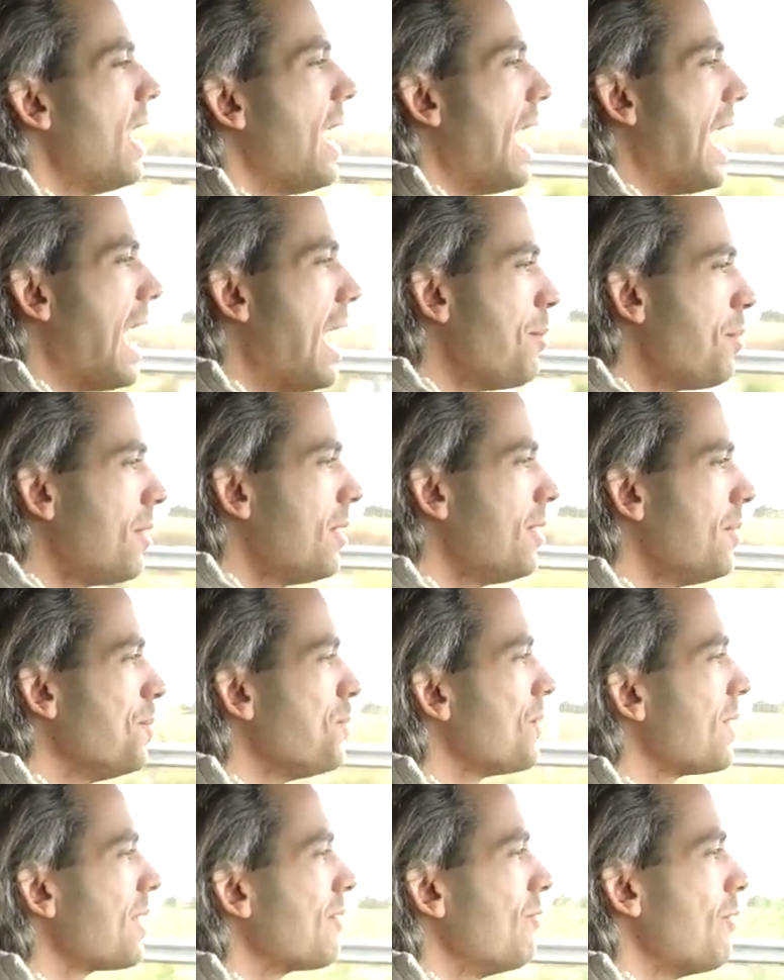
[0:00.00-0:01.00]
aber
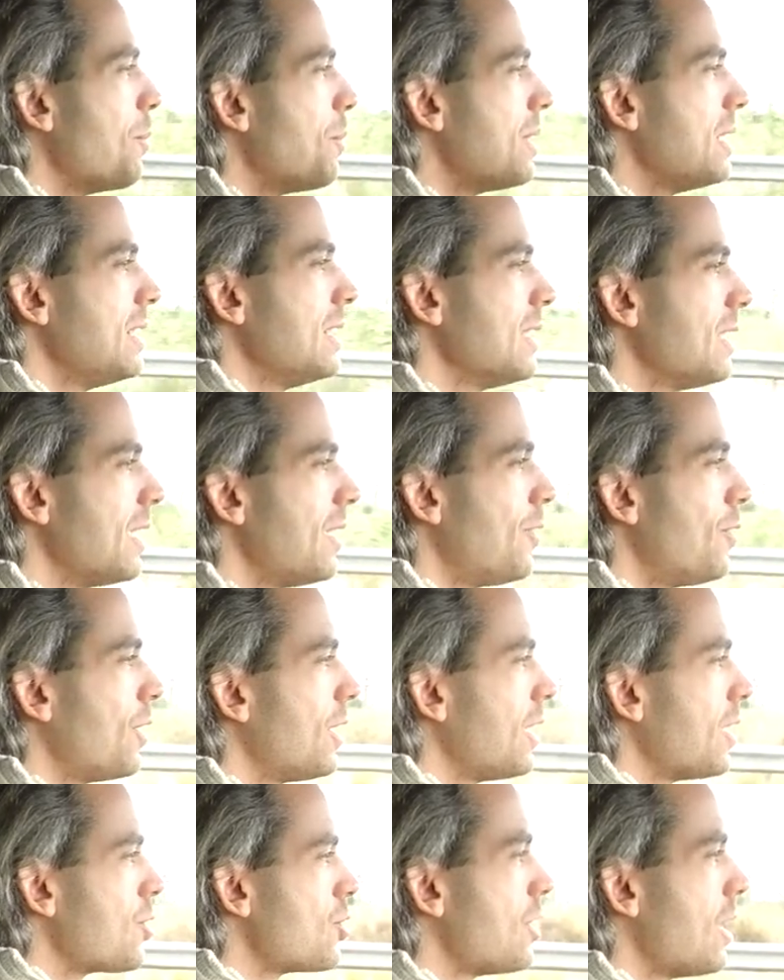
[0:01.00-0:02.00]
wenn man hier auch
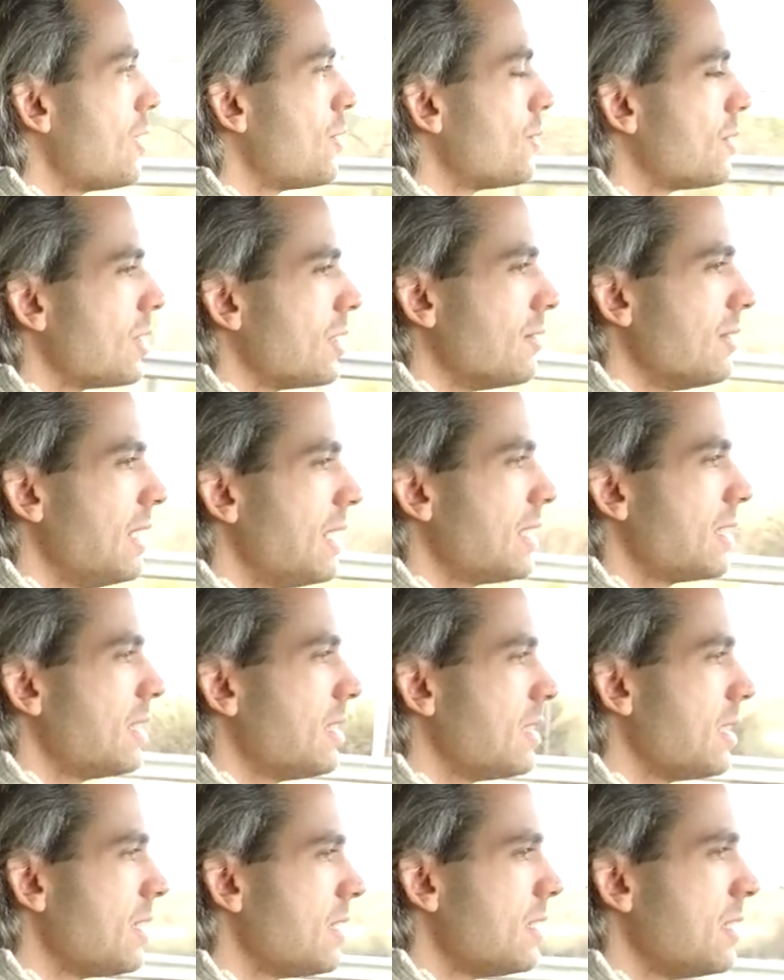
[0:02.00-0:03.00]
in der Stadt unterwegs
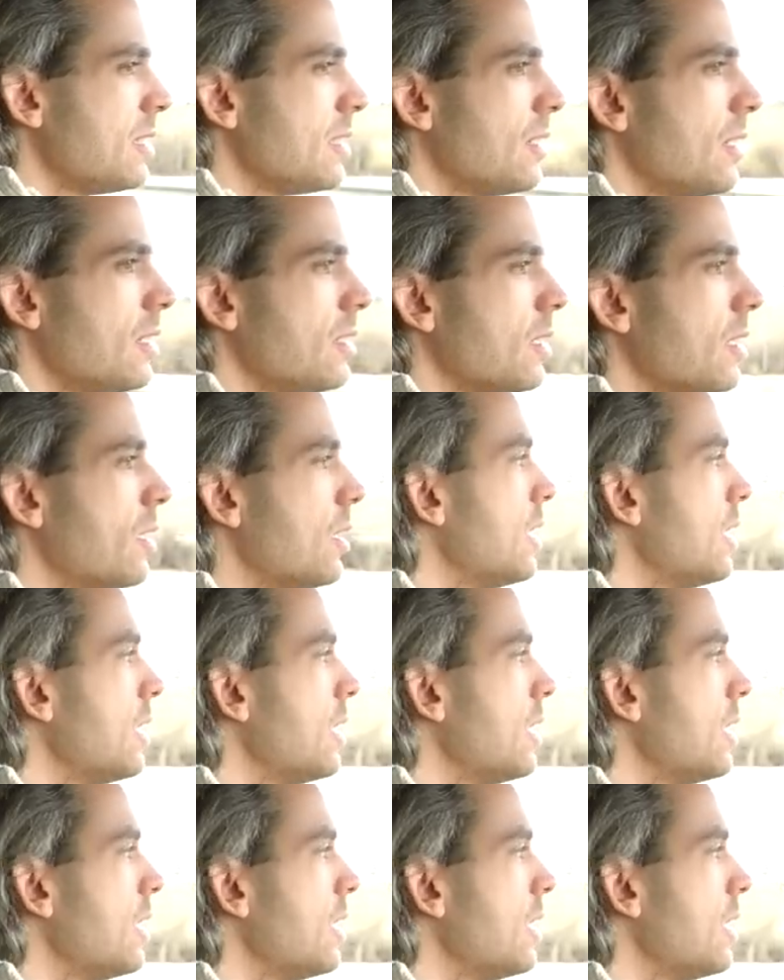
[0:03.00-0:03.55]
ist, jetzt hier in der,